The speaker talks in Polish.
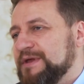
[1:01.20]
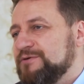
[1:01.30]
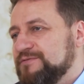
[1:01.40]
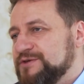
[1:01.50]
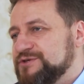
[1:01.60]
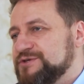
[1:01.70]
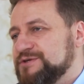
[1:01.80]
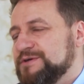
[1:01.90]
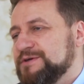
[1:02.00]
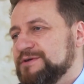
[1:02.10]
Również
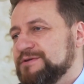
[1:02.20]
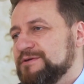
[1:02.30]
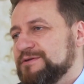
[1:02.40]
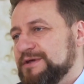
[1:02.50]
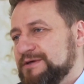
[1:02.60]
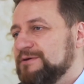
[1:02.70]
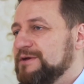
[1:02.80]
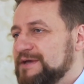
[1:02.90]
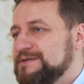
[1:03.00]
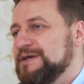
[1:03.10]
e, to taki
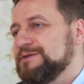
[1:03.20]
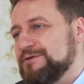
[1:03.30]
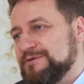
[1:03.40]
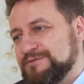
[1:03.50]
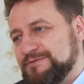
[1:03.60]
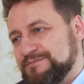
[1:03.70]
organizator